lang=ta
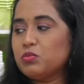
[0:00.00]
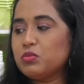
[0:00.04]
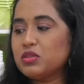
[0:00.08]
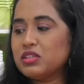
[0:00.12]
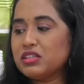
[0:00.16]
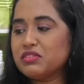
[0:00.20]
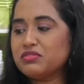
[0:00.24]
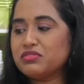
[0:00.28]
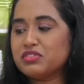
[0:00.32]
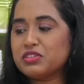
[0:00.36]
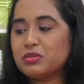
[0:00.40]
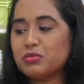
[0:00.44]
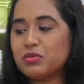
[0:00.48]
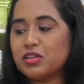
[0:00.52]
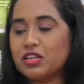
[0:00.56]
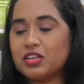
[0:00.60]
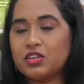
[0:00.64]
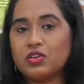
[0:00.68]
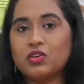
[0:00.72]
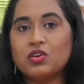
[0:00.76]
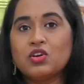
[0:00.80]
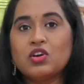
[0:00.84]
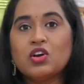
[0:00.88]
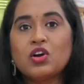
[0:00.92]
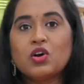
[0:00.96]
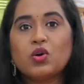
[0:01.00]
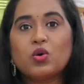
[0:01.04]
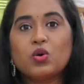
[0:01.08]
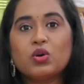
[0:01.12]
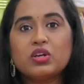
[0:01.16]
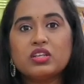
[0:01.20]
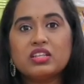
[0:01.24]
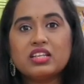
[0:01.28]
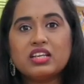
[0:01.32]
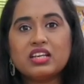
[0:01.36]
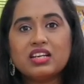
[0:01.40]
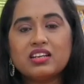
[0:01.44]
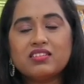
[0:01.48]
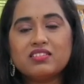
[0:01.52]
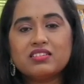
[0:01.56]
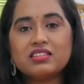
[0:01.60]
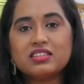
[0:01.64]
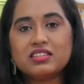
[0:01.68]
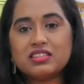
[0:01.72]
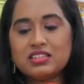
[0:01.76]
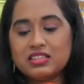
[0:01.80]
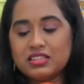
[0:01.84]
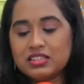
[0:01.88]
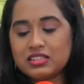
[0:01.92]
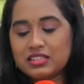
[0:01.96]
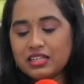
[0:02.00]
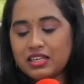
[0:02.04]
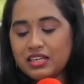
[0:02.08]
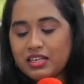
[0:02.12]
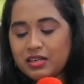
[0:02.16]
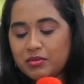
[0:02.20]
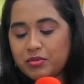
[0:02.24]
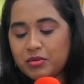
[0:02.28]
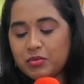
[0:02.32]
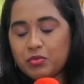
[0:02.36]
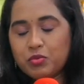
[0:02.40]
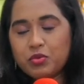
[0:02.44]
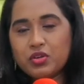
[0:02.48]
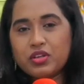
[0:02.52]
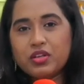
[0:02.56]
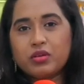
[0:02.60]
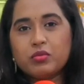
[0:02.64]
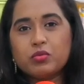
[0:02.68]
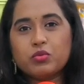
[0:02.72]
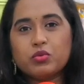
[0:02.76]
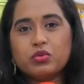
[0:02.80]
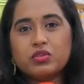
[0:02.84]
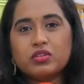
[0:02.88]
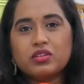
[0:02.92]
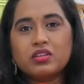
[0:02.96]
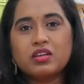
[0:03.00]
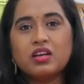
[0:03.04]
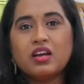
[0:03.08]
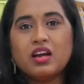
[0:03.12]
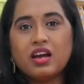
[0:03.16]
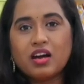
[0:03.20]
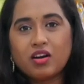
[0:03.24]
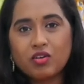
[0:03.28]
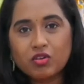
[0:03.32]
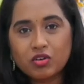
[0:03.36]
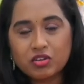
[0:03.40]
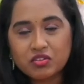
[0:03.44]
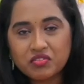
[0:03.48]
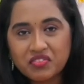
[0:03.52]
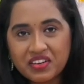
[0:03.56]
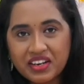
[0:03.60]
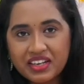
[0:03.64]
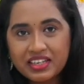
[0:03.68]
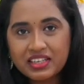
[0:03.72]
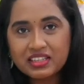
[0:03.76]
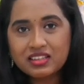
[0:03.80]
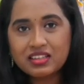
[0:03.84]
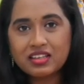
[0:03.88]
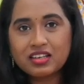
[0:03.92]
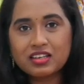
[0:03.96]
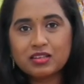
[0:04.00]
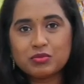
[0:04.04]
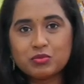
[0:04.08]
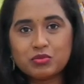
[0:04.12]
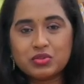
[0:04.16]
ரொம்ப கம்ஃபர்டபுளாக இருக்கும் குழந்தைங்களாம் வந்து இந்த சைடில் இப்படி பிடிக்கும்போது அவங்களுக்கு வெயிட் தாங்க